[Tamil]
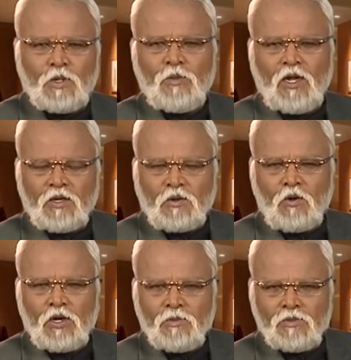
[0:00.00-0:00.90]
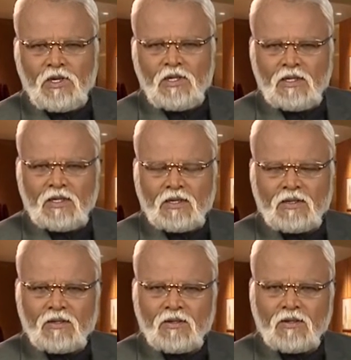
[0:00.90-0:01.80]
அற்புதமான கோடை முடிந்து
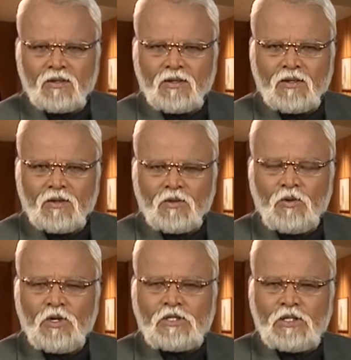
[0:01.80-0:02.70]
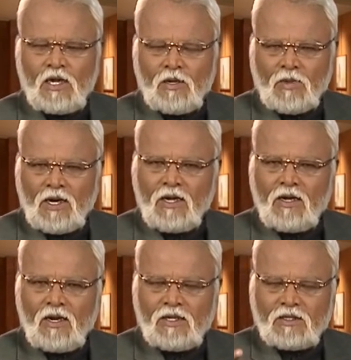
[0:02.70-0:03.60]
குளிர்ச்சியான
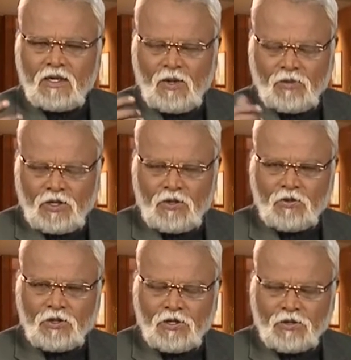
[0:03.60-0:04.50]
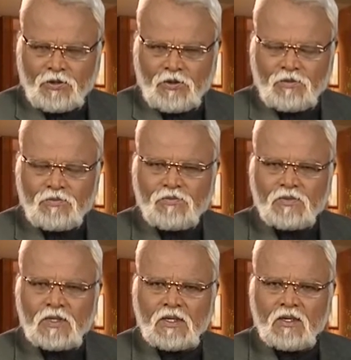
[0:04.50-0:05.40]
மழைக்காலத்தை நாம் எதிர்நோக்கி இருக்கிறோம்
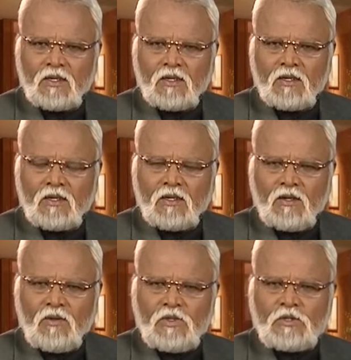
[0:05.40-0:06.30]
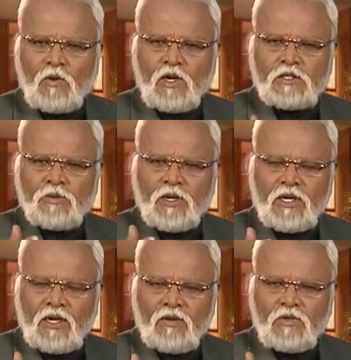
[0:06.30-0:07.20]

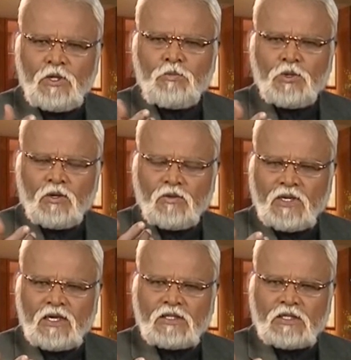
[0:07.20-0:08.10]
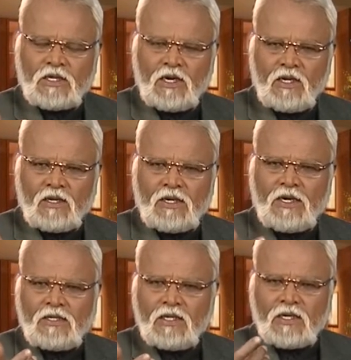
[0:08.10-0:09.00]
விசுவாசமிக்க விழிப்புணர்வு நிகழ்ச்சிகளை
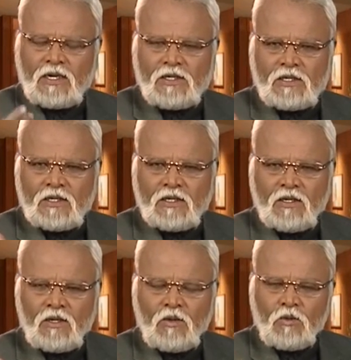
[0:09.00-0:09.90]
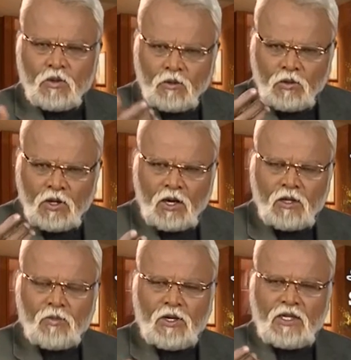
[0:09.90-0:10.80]
கேட்டு கேட்டு உங்கள்
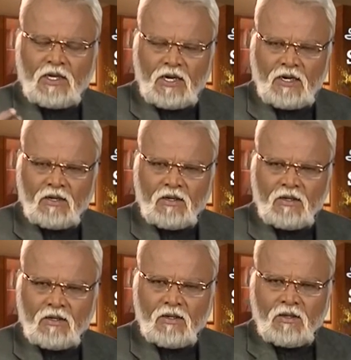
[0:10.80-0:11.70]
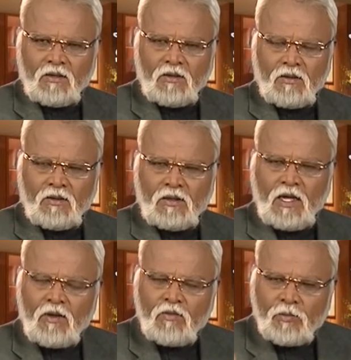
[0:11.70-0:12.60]
உள்ளான மனிதனில்
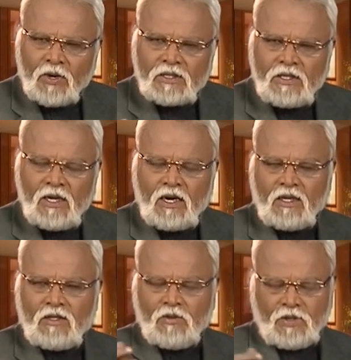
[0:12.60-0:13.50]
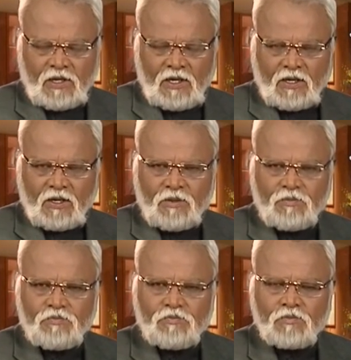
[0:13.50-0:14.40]
தேவ பக்தியை அடைந்து
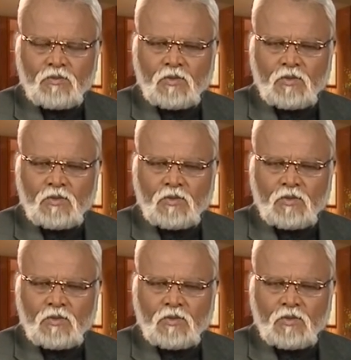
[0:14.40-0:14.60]
வருகிறீர்கள்